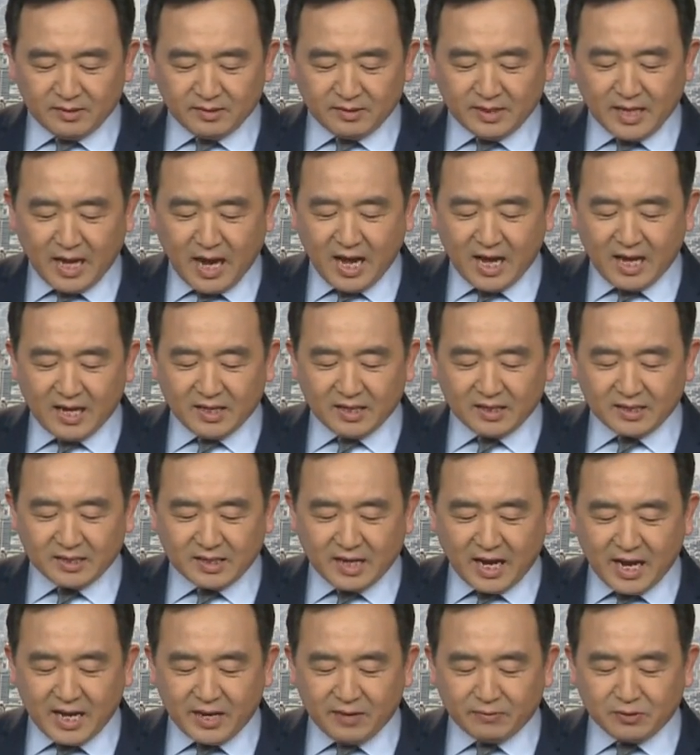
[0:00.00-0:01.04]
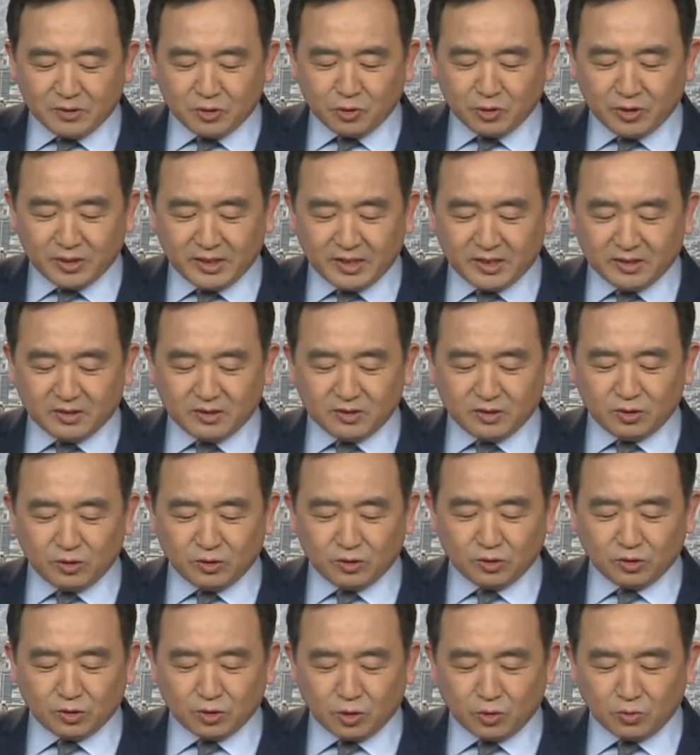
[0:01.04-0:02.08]
那该决定
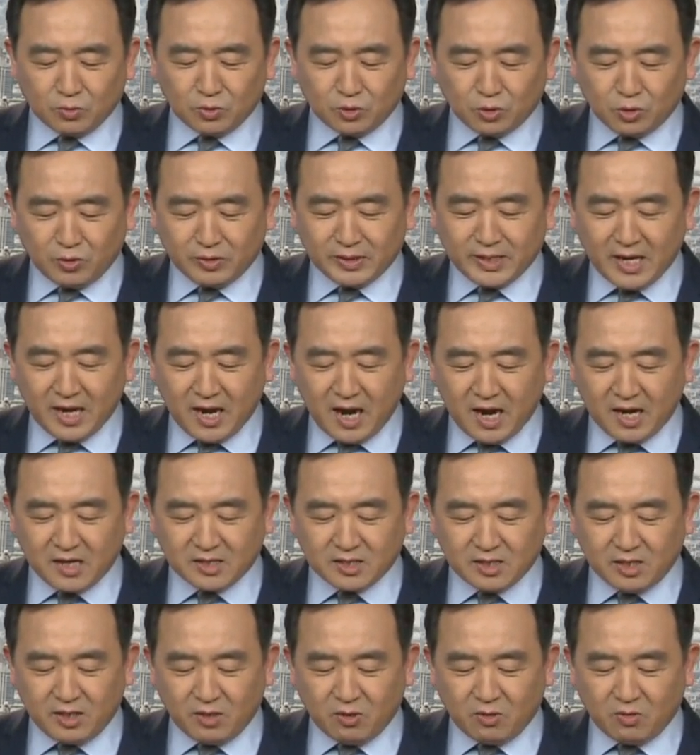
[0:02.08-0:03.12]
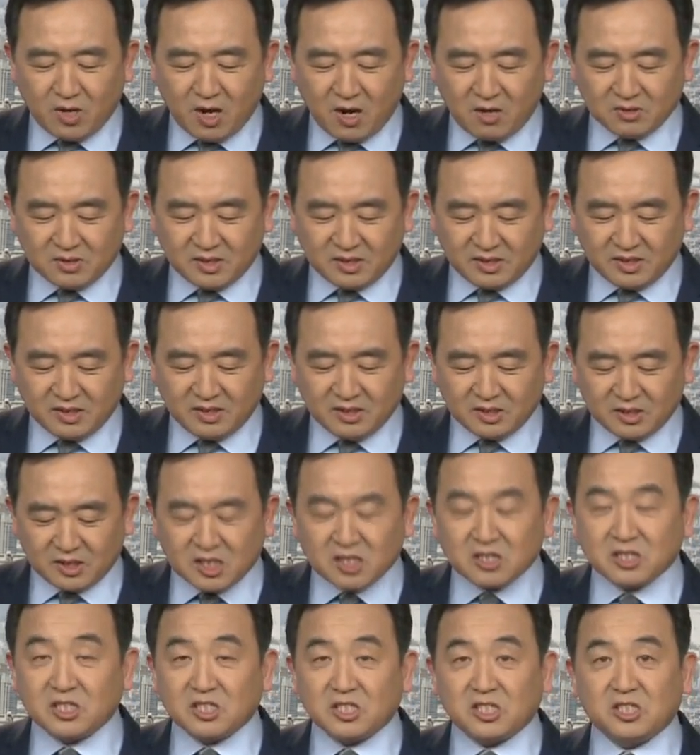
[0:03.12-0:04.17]
从昨天二十六号起
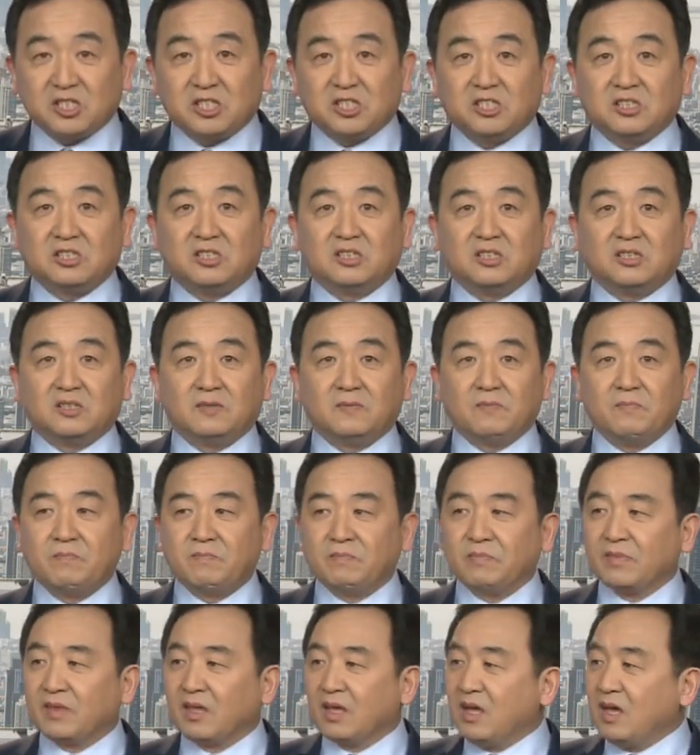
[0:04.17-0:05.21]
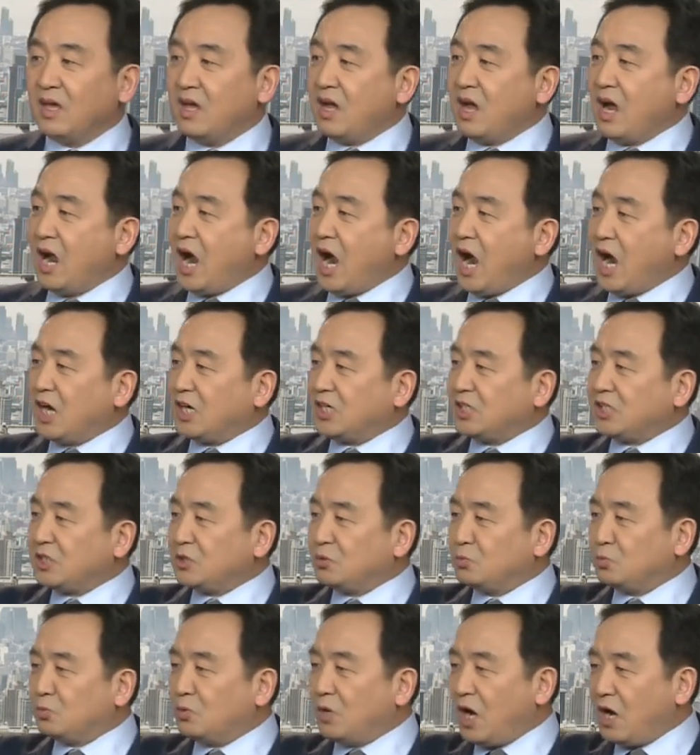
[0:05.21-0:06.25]
正式实施。二十
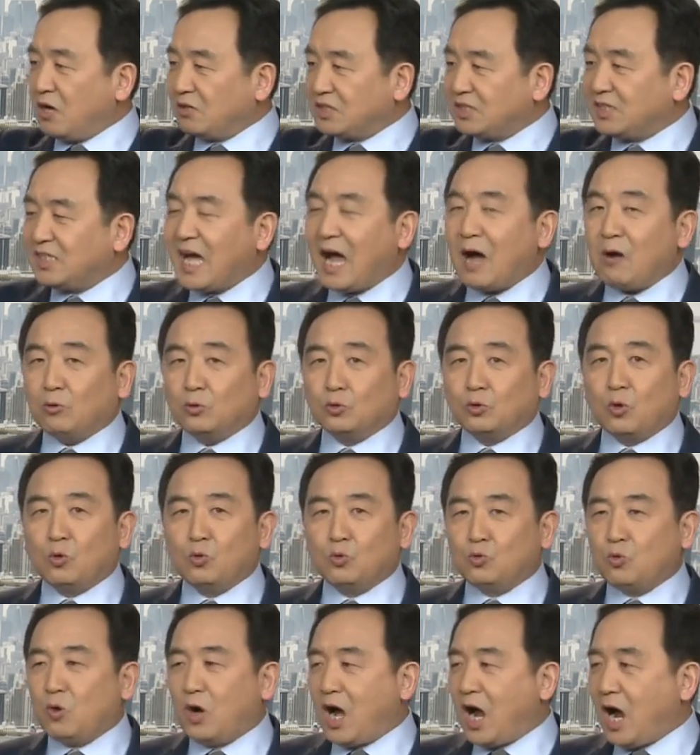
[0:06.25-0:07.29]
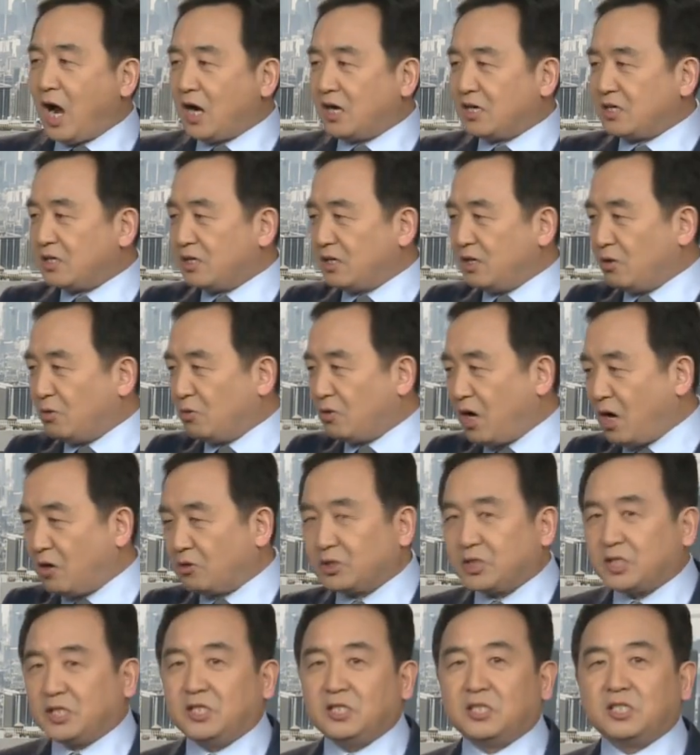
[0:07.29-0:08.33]
五号下午通过，二十六号
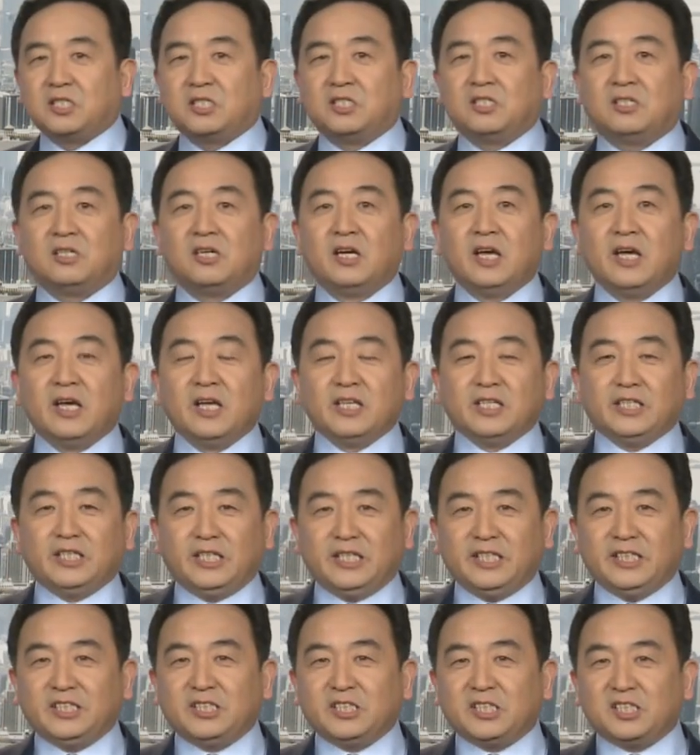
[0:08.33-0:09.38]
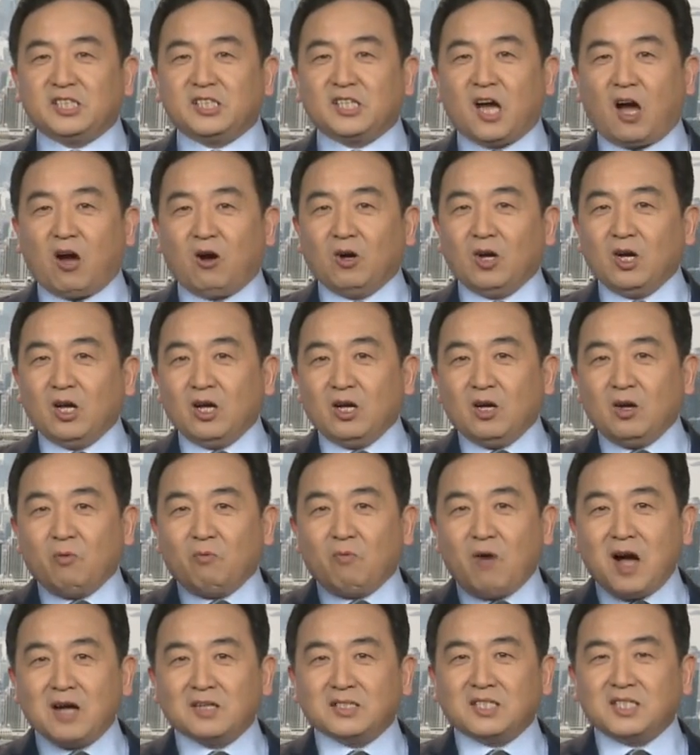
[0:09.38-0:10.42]
实施。你知道
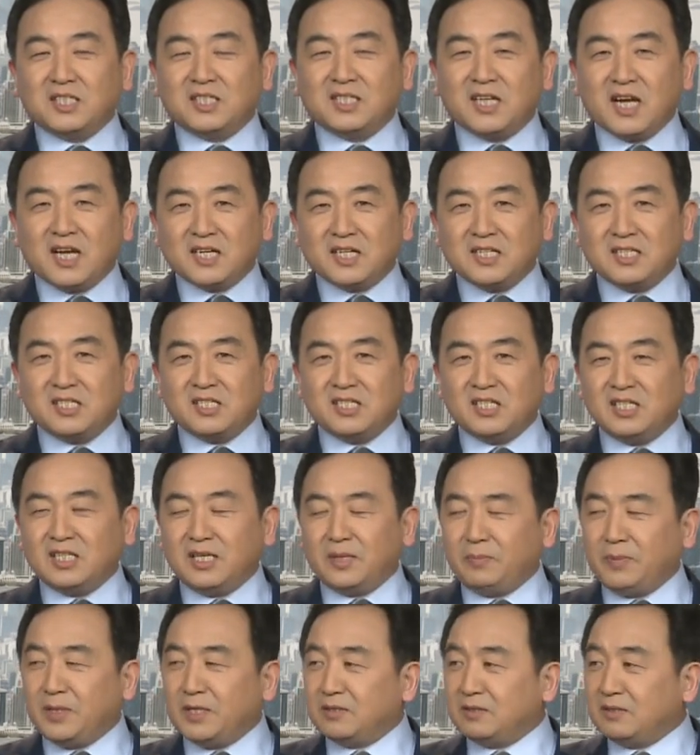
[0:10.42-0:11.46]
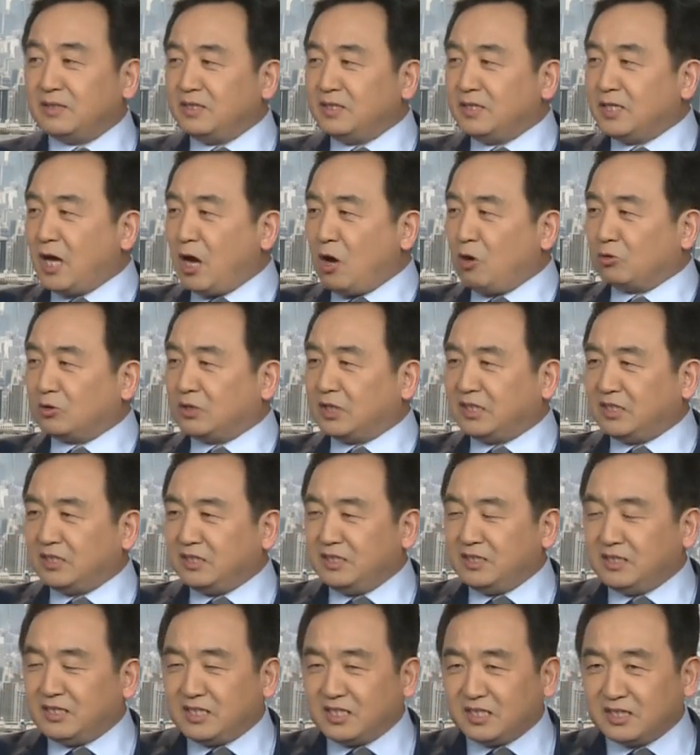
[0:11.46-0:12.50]
王岐山跟习近平要
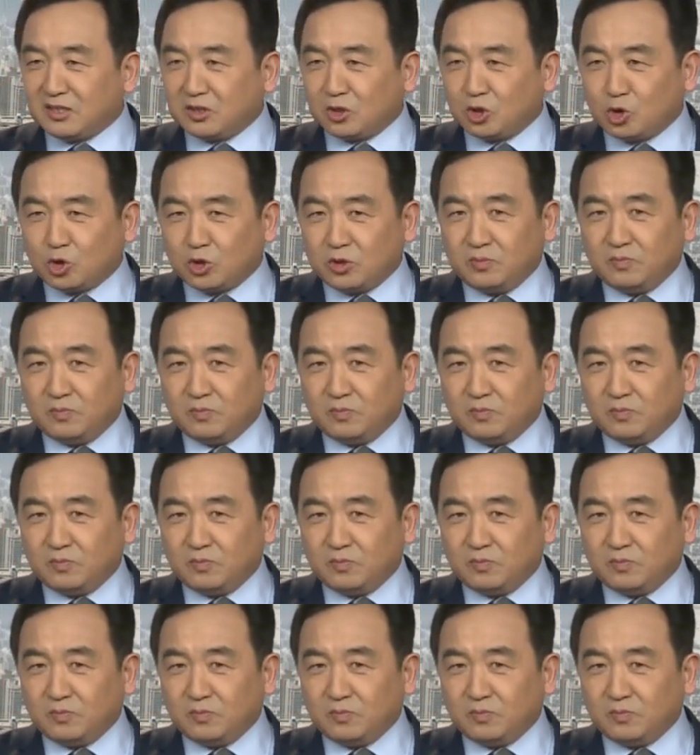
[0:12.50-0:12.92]
进行